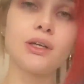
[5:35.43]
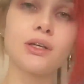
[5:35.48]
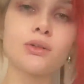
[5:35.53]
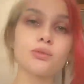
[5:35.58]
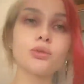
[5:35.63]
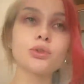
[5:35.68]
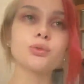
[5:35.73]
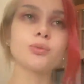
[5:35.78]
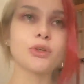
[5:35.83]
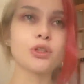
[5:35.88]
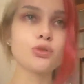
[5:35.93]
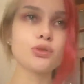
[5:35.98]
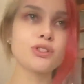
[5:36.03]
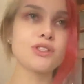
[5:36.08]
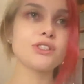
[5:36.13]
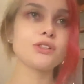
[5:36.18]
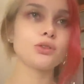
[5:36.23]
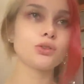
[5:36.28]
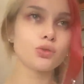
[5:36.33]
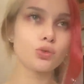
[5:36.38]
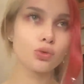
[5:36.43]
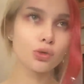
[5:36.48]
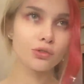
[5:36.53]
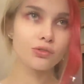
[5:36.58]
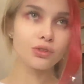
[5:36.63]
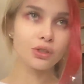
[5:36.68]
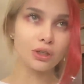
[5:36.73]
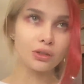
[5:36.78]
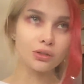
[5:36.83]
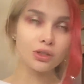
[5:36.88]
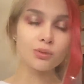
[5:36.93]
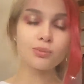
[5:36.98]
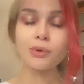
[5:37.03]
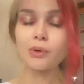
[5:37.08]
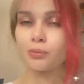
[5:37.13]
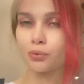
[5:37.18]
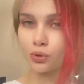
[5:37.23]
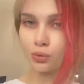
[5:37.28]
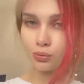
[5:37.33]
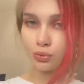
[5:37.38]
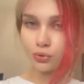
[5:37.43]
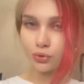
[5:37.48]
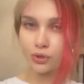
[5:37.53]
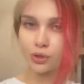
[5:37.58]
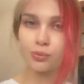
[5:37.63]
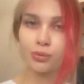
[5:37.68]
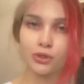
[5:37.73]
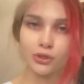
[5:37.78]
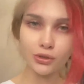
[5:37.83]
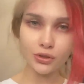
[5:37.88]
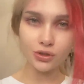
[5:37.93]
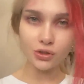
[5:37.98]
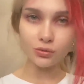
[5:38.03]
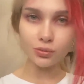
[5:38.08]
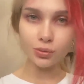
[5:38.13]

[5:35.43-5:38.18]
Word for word: Вот, пойду сделаю кофе и попробую, и поделюсь с